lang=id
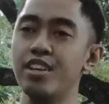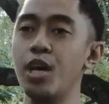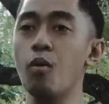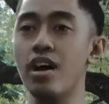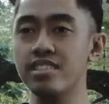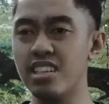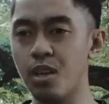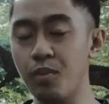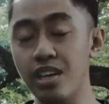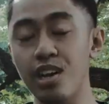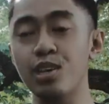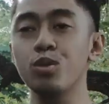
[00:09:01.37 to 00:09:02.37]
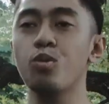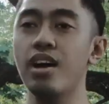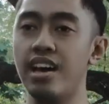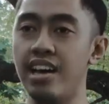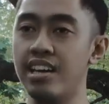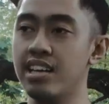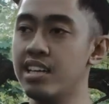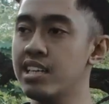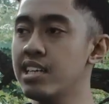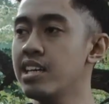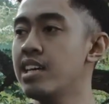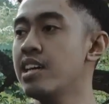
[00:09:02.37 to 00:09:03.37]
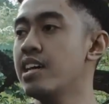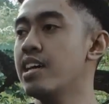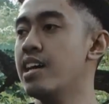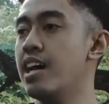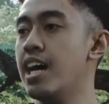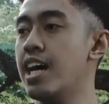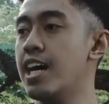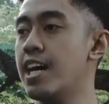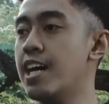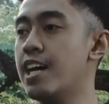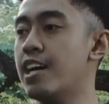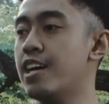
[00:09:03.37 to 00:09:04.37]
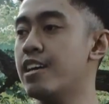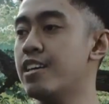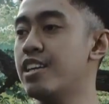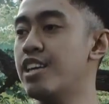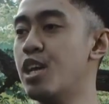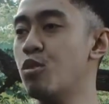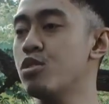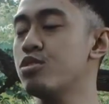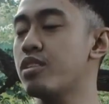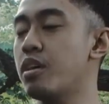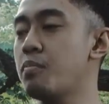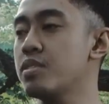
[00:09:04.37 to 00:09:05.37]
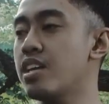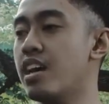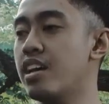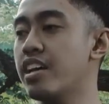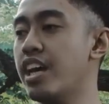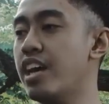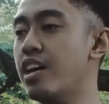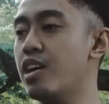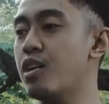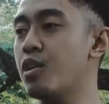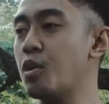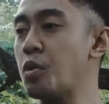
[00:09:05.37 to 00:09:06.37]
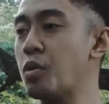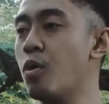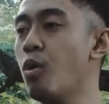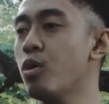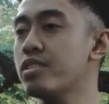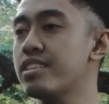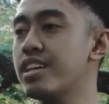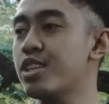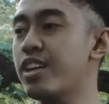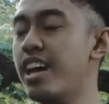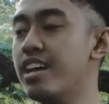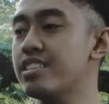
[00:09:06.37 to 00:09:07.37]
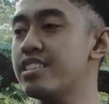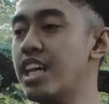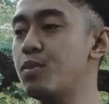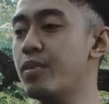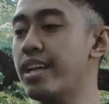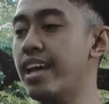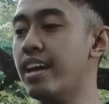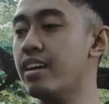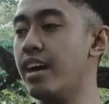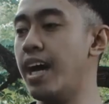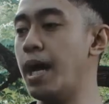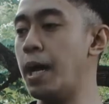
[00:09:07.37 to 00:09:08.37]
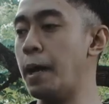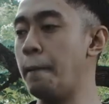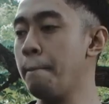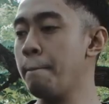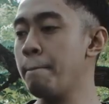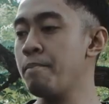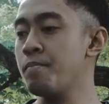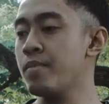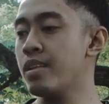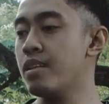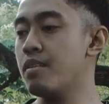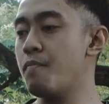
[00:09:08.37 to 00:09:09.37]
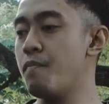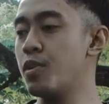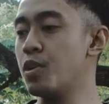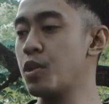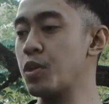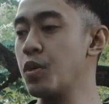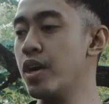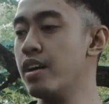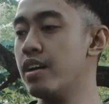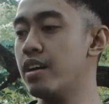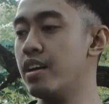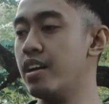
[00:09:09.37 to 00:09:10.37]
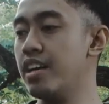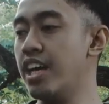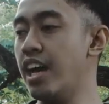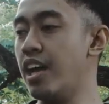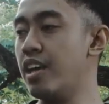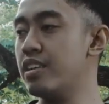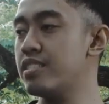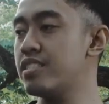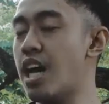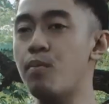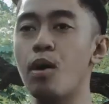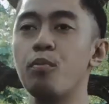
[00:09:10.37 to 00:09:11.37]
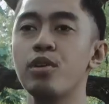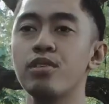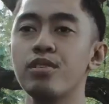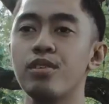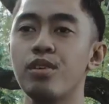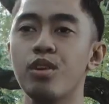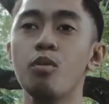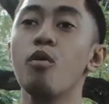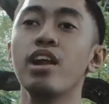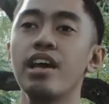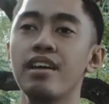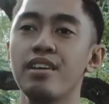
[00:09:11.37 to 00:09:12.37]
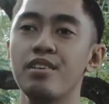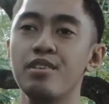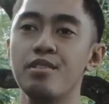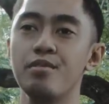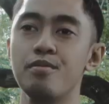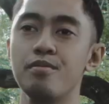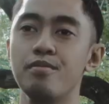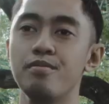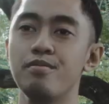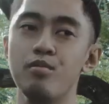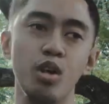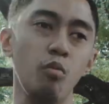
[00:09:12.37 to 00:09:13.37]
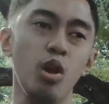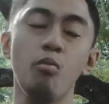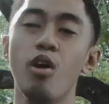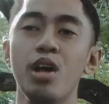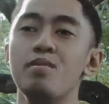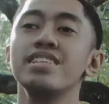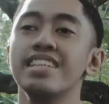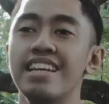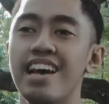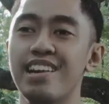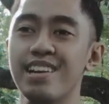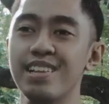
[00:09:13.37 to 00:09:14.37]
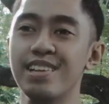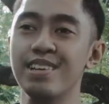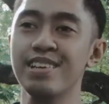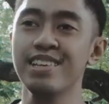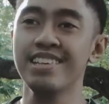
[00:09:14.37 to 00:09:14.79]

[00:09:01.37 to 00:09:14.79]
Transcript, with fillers: dewasa tapi nggak ketuaan uh, dan gue suka misalkan kayak gold itu kayak statement yang kayak menurut gue ya siapapun lo boleh ya lo boleh bersinar gitu loh